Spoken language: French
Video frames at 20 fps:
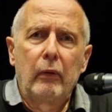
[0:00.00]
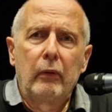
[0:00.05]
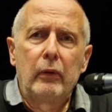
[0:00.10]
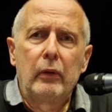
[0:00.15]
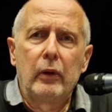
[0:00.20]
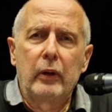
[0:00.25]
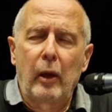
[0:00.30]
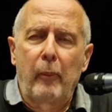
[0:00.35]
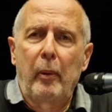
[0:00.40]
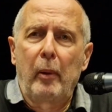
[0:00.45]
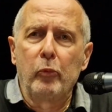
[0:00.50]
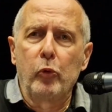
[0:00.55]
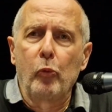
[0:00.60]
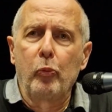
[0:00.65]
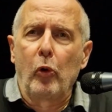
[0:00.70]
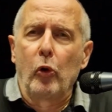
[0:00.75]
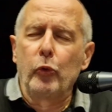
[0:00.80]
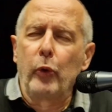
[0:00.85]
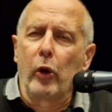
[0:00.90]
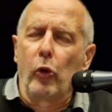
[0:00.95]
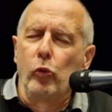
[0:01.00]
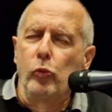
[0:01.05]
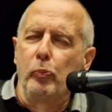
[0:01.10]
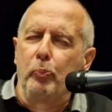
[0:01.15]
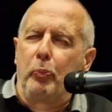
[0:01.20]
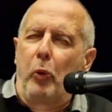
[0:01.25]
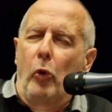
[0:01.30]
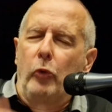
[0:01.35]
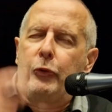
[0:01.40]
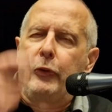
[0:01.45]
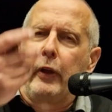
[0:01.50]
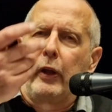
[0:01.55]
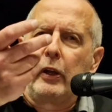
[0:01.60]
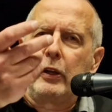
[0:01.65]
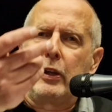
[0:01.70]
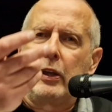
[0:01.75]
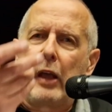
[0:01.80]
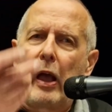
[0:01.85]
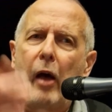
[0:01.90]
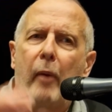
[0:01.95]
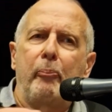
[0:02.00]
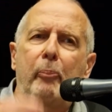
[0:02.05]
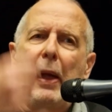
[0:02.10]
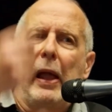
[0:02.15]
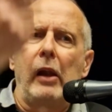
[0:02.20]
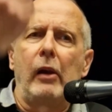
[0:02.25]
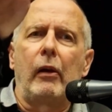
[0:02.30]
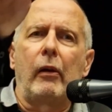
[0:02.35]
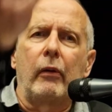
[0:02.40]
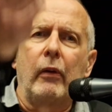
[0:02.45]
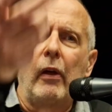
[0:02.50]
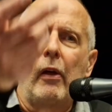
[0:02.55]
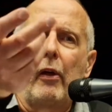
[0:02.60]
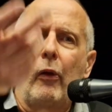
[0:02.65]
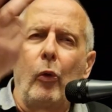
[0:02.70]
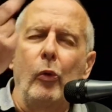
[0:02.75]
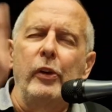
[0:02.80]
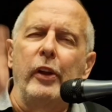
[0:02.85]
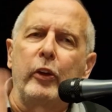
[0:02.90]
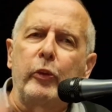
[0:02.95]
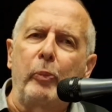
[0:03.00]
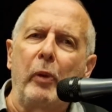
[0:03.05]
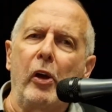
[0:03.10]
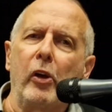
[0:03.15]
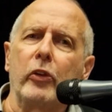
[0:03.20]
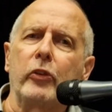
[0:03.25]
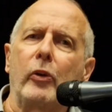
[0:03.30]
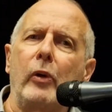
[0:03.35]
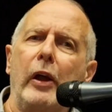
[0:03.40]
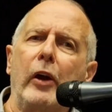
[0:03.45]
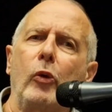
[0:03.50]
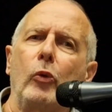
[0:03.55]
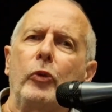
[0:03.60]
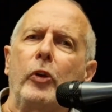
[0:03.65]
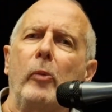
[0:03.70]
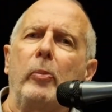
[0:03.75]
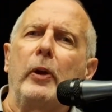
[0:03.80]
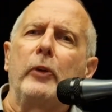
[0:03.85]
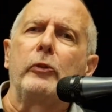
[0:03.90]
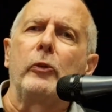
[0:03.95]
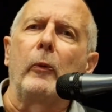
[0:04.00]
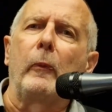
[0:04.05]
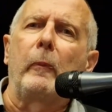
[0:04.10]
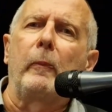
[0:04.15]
est capable de produire une beauté qui appelle une expérience de la contemplation.